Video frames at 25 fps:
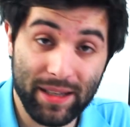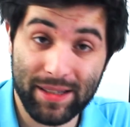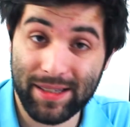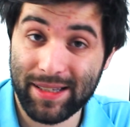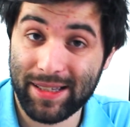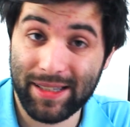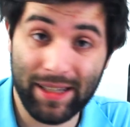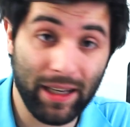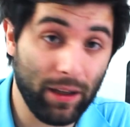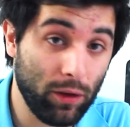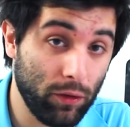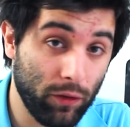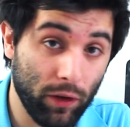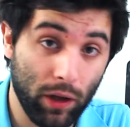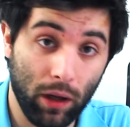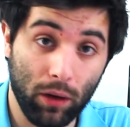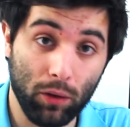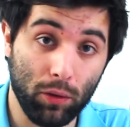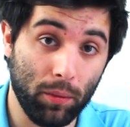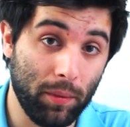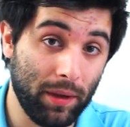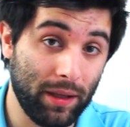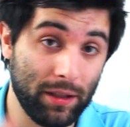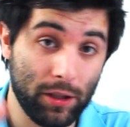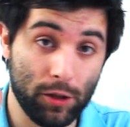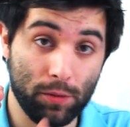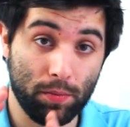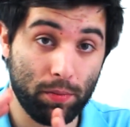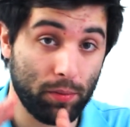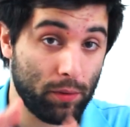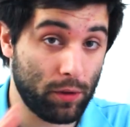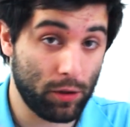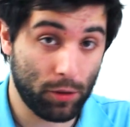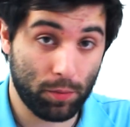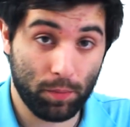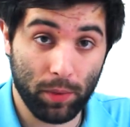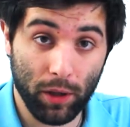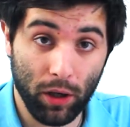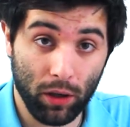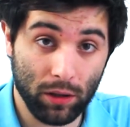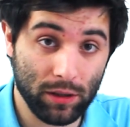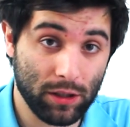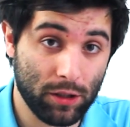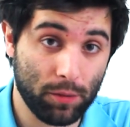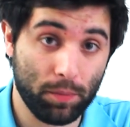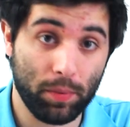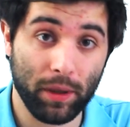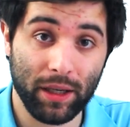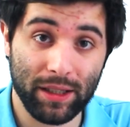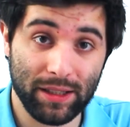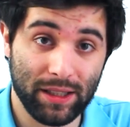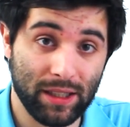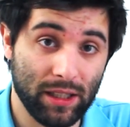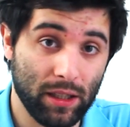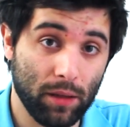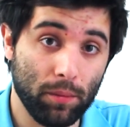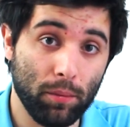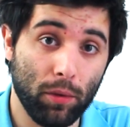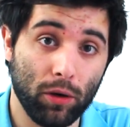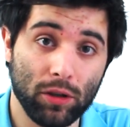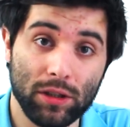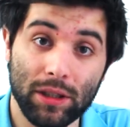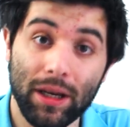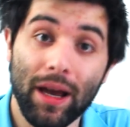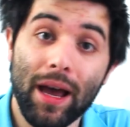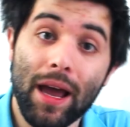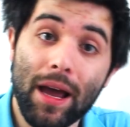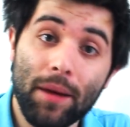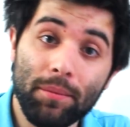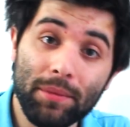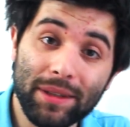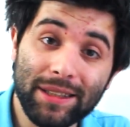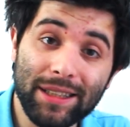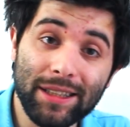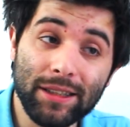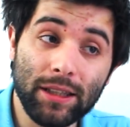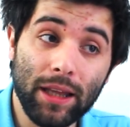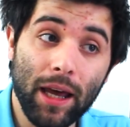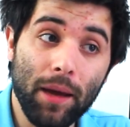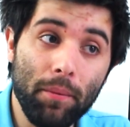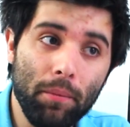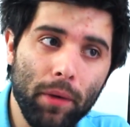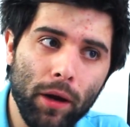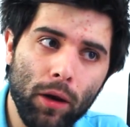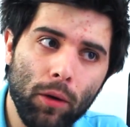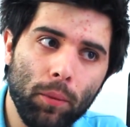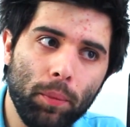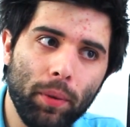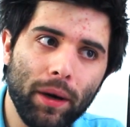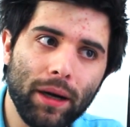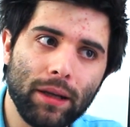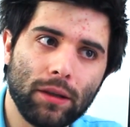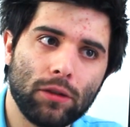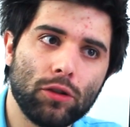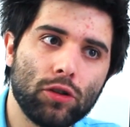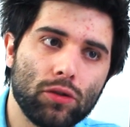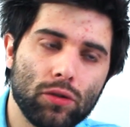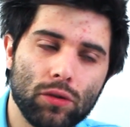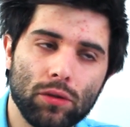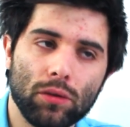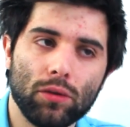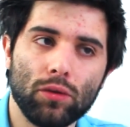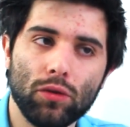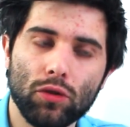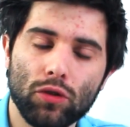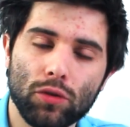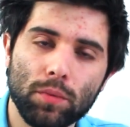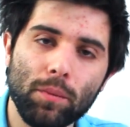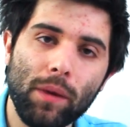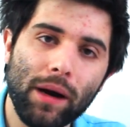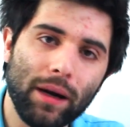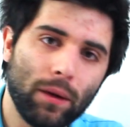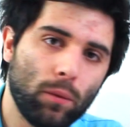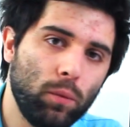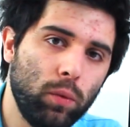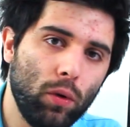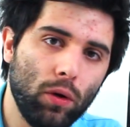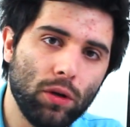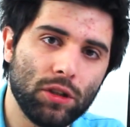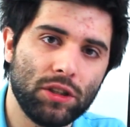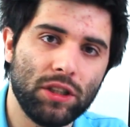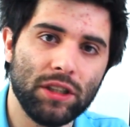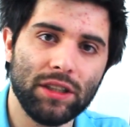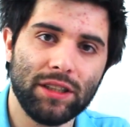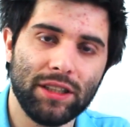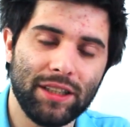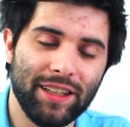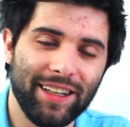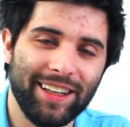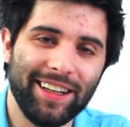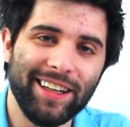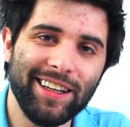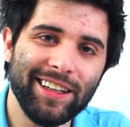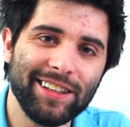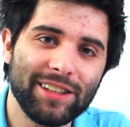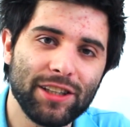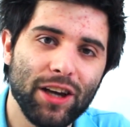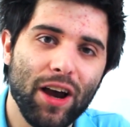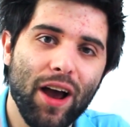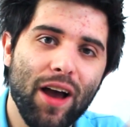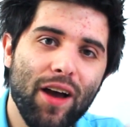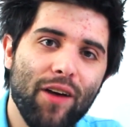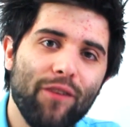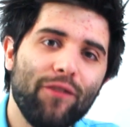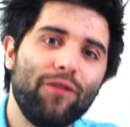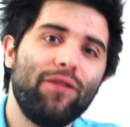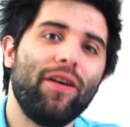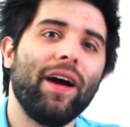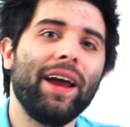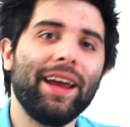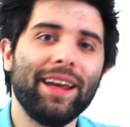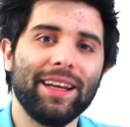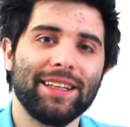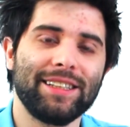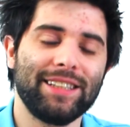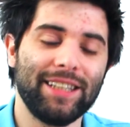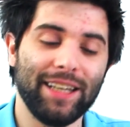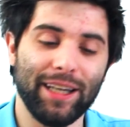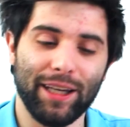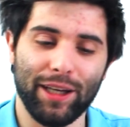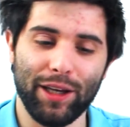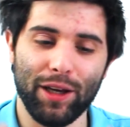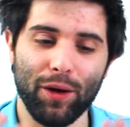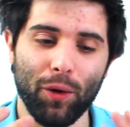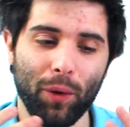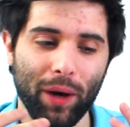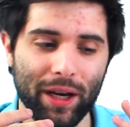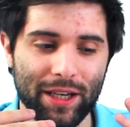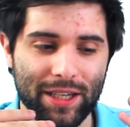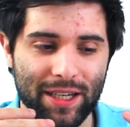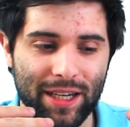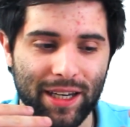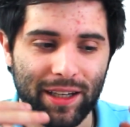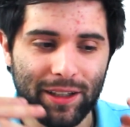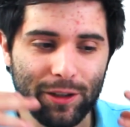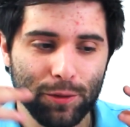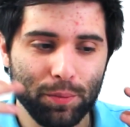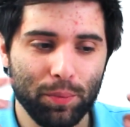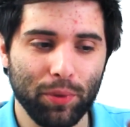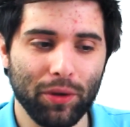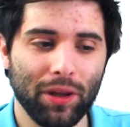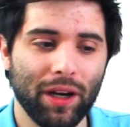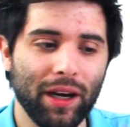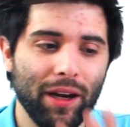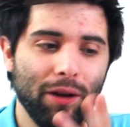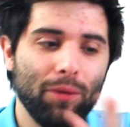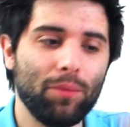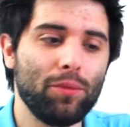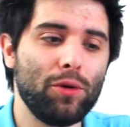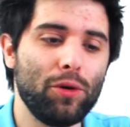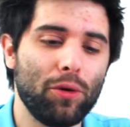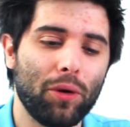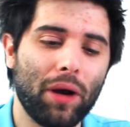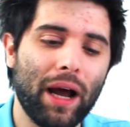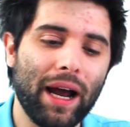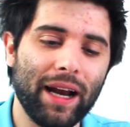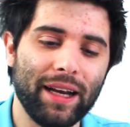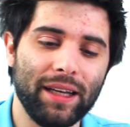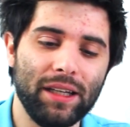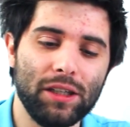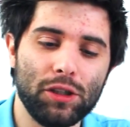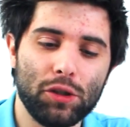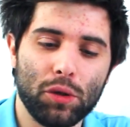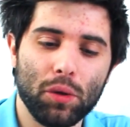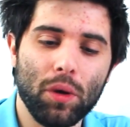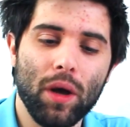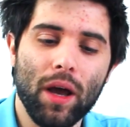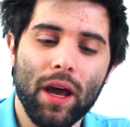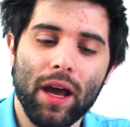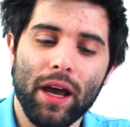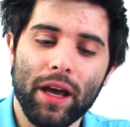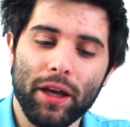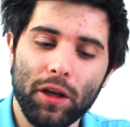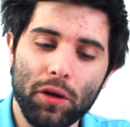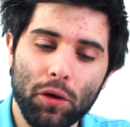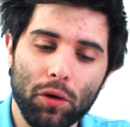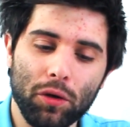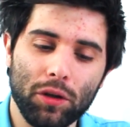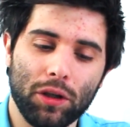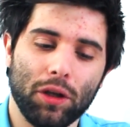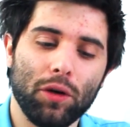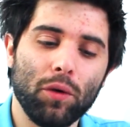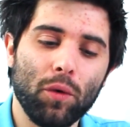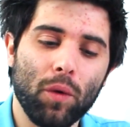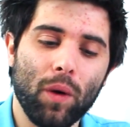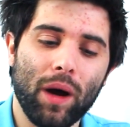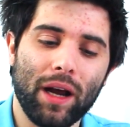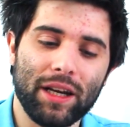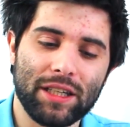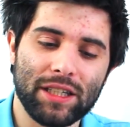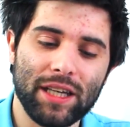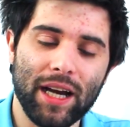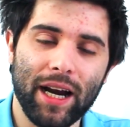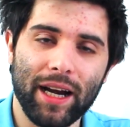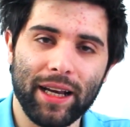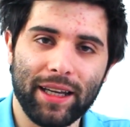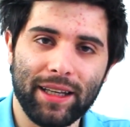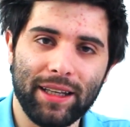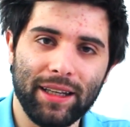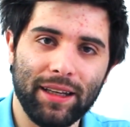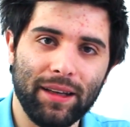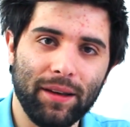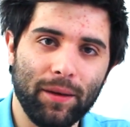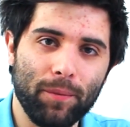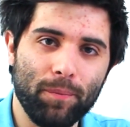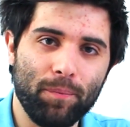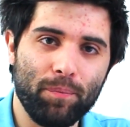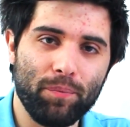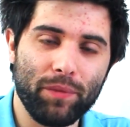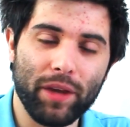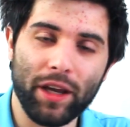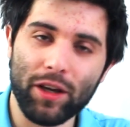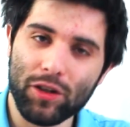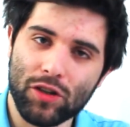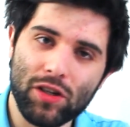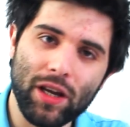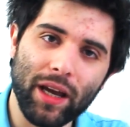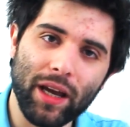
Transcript: sem dúvida alguma, é das, das, piores experiências de unboxing. Mas isto é a maior parte dos, dos smartwatches chineses, vem assim. Eu acho que eles poderiam melhorar isto. e Eu continuo a achar que. Eu